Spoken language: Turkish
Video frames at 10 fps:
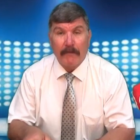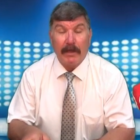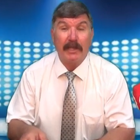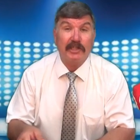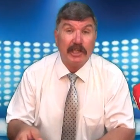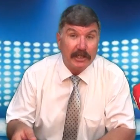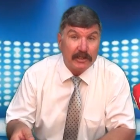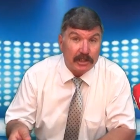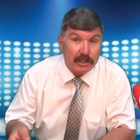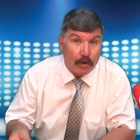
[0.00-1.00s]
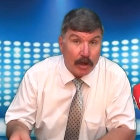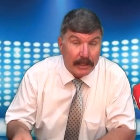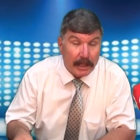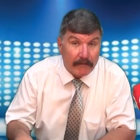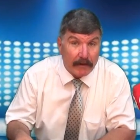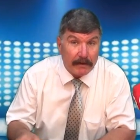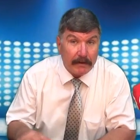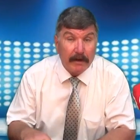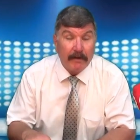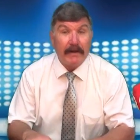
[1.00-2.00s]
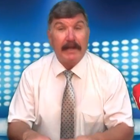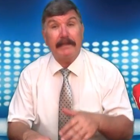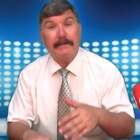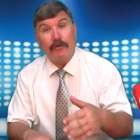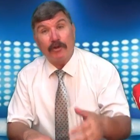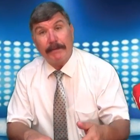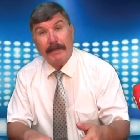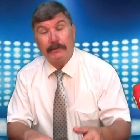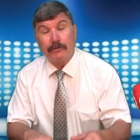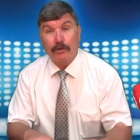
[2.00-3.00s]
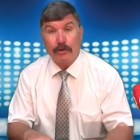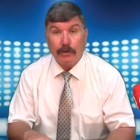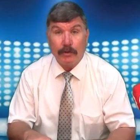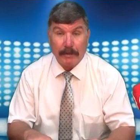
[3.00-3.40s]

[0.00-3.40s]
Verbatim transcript: veya şehir dışında olanlar var. Vergisini ödemek istiyor.